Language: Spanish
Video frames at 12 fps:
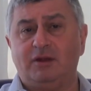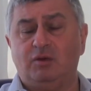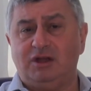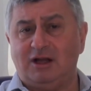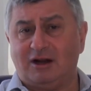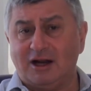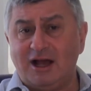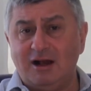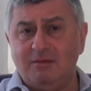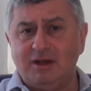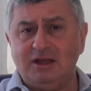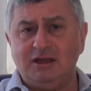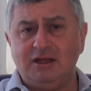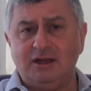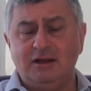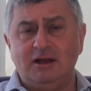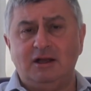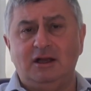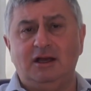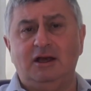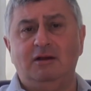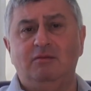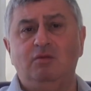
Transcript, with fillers: cuesta realmente eh,